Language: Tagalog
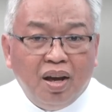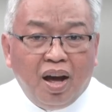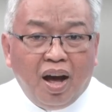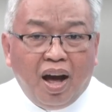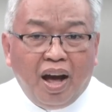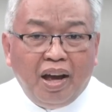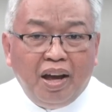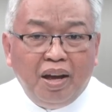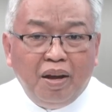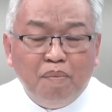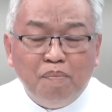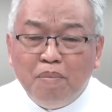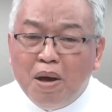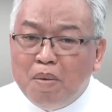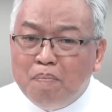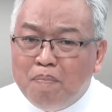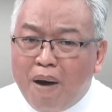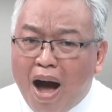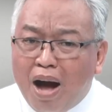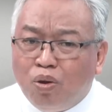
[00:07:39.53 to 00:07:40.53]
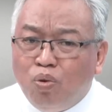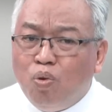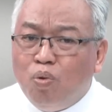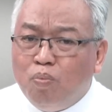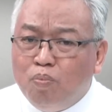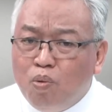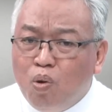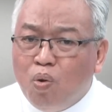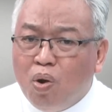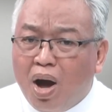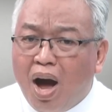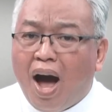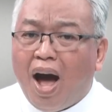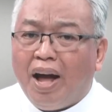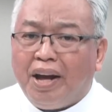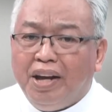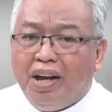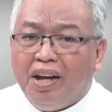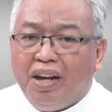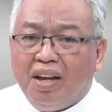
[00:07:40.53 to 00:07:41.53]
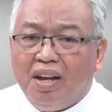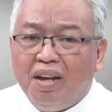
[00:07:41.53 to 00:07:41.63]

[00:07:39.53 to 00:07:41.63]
ay may bagong mungkahi,